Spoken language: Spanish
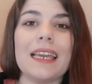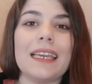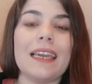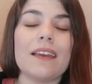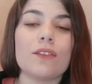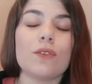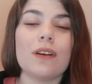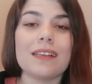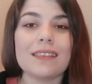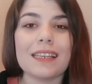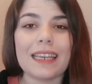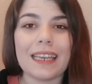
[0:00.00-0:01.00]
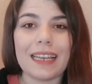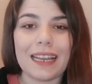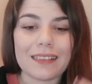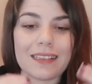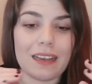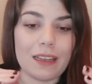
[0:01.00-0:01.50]
y esto hace que
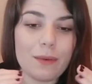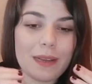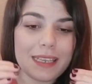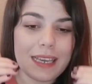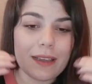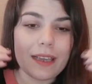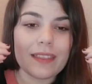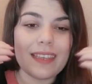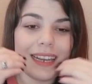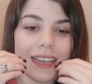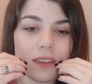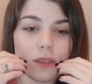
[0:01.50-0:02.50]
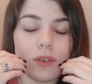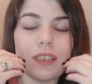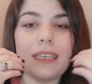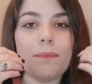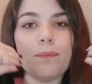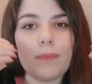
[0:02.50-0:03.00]
la saliva llegue directo
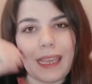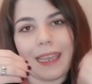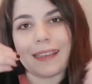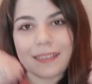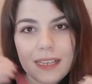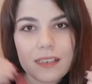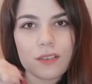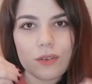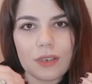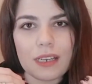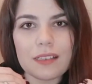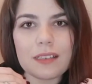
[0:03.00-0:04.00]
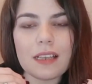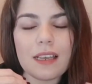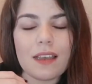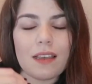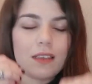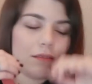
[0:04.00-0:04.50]
y en esas zonas
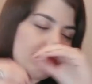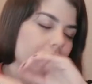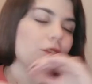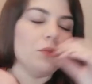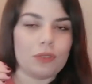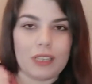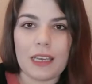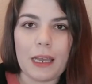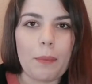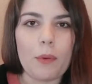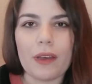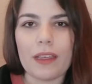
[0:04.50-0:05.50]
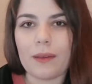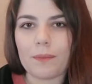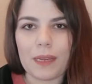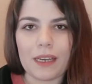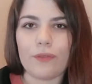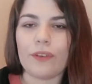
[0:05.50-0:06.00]
ustedes pueden
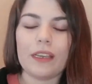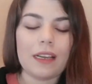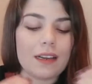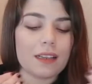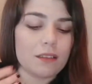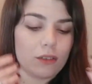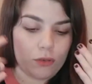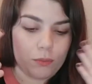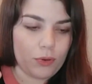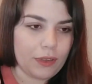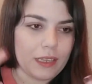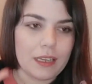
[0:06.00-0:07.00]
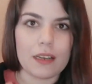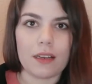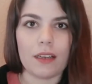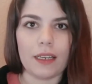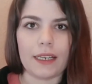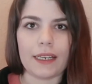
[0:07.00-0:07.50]
verificar o pueden ah,
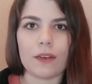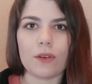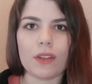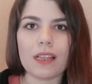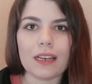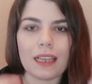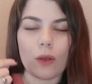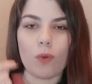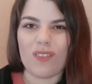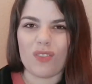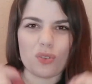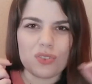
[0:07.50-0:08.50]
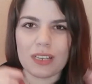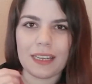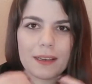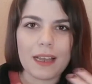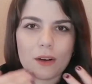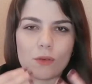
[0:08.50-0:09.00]
eh, recordar que cuando se
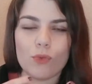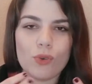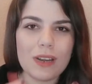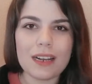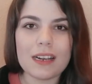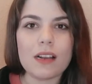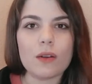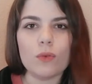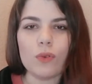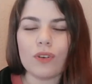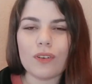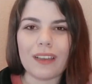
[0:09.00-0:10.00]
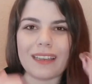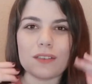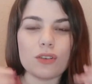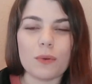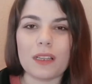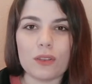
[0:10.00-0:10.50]
les acumula cálculo es
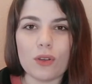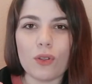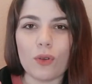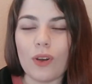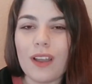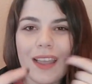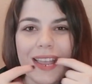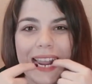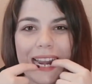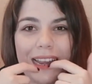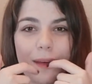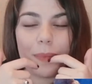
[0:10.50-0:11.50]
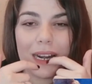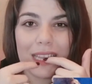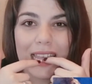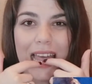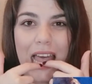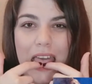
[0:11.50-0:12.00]
sobre todo en parte
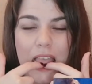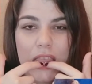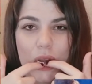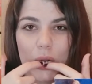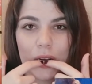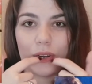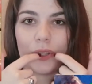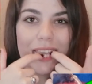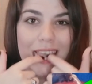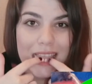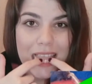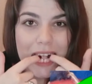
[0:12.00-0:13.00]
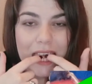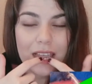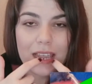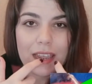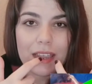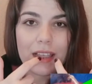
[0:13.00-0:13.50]
de adentro de los dientes
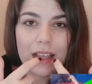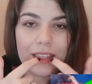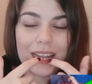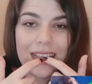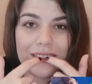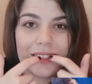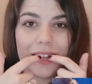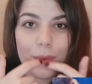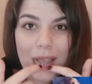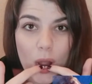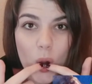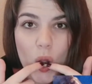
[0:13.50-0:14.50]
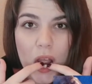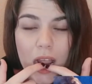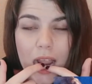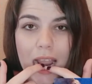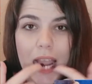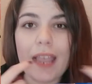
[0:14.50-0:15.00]
de adelante abajo
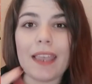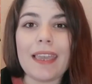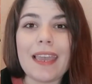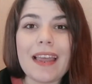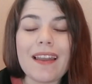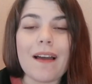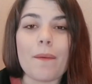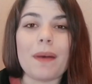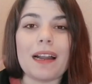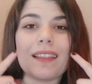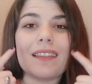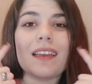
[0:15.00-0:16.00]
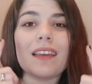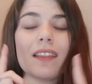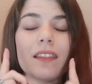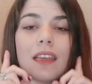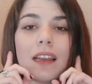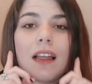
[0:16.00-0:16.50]
y en la parte
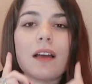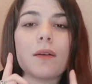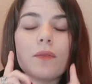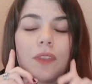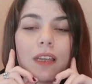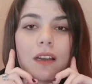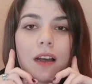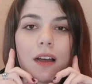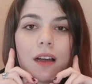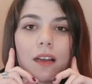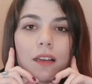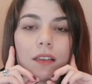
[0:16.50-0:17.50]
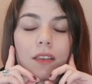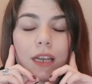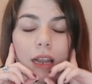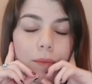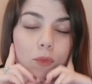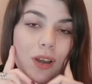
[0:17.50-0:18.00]
de, de,
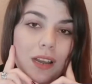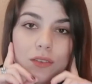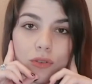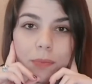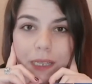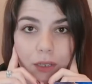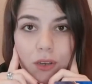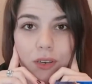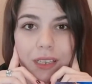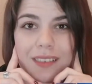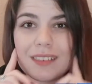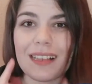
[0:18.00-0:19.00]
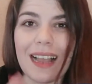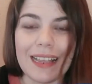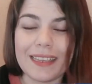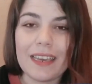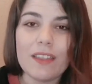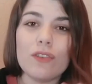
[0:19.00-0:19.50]
las muelas superiores.
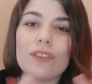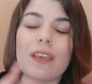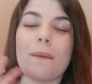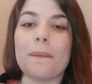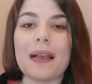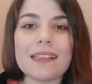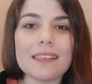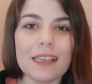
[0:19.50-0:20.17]
Allí es donde más